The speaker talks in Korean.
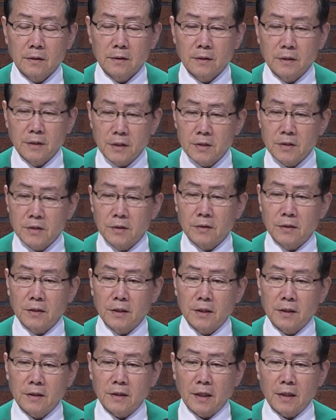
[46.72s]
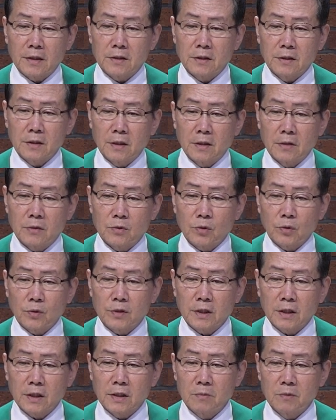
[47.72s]
그래서 그때 당시에
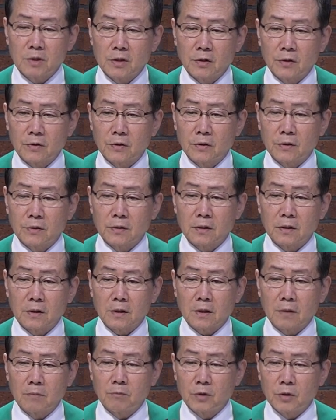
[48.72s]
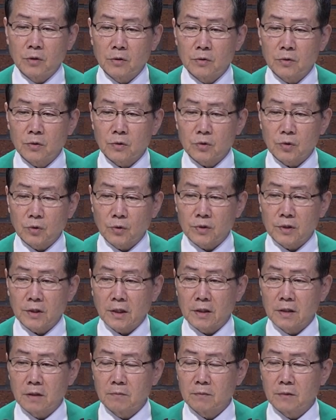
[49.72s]
총장님이셨던 김명용
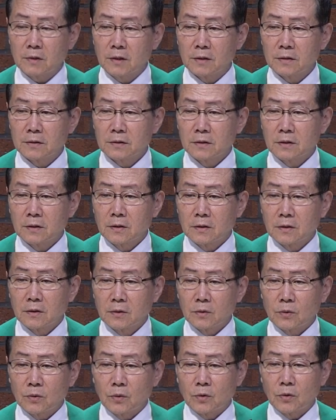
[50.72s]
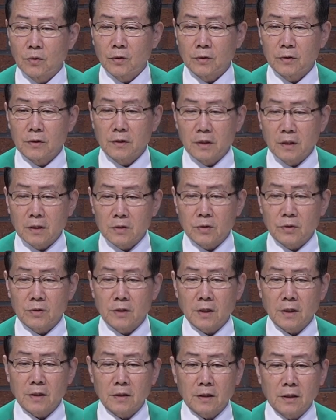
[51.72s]
총장님 또
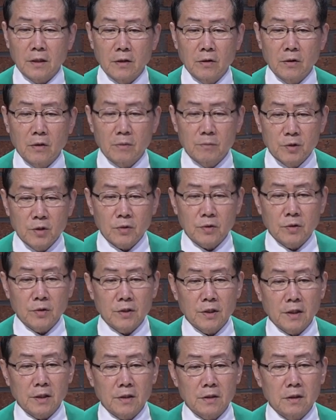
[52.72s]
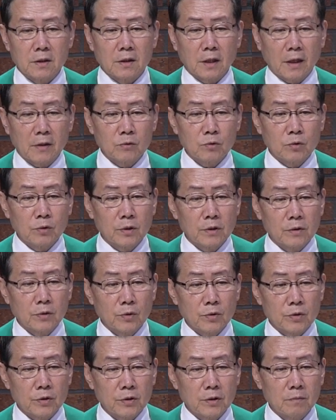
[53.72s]
기획처장 대외협력처장이신 한국일
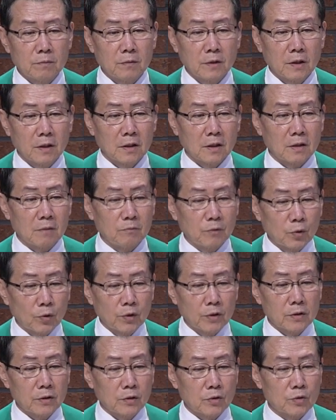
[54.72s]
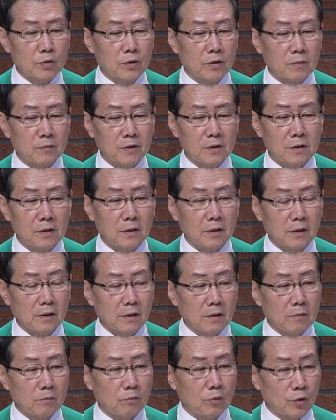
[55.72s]
교수님 김도일 교수님을
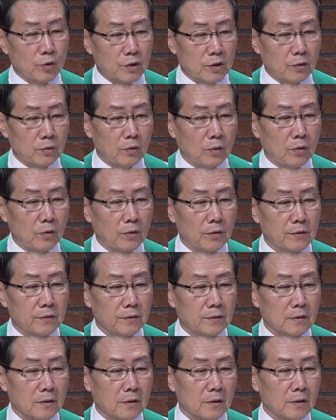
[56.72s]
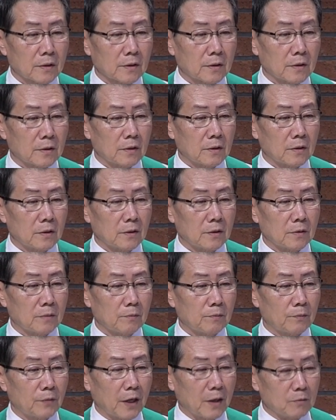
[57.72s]
모시고
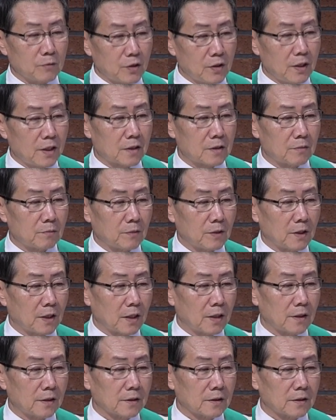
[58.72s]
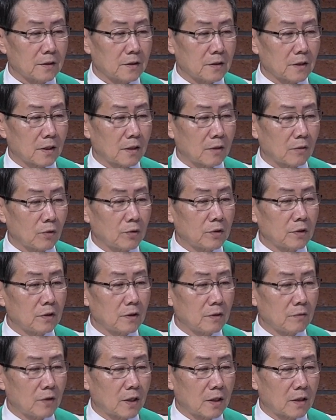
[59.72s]
방문을 했습니다. 제가
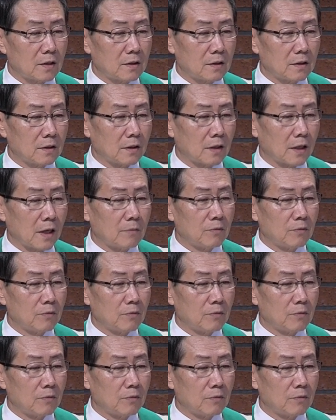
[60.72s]
코트디바를 네